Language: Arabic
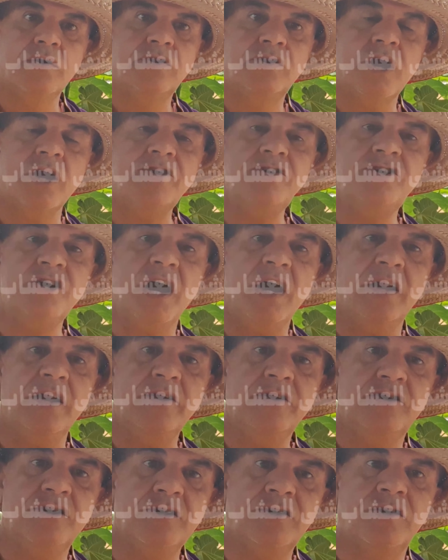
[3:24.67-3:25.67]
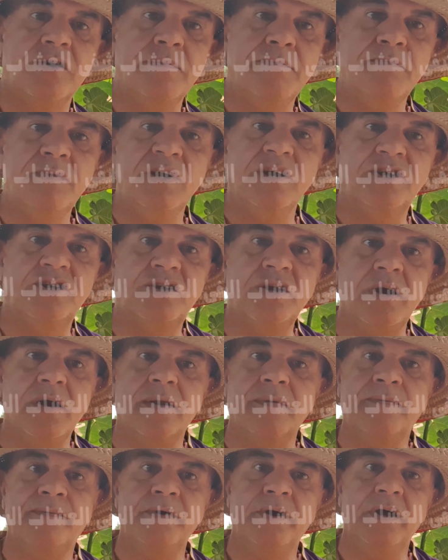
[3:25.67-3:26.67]
تجعل الجسم
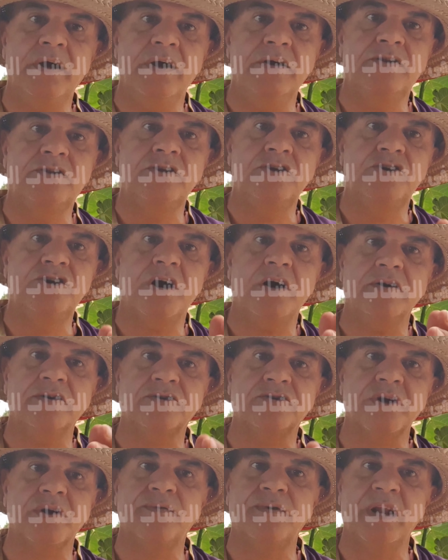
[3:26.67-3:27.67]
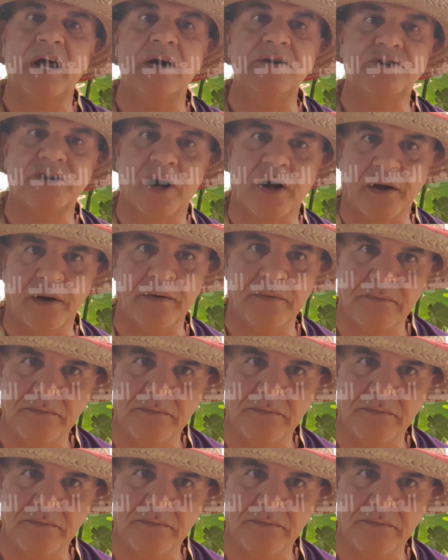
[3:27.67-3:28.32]
يسير في اتجاه الطيف الأزرق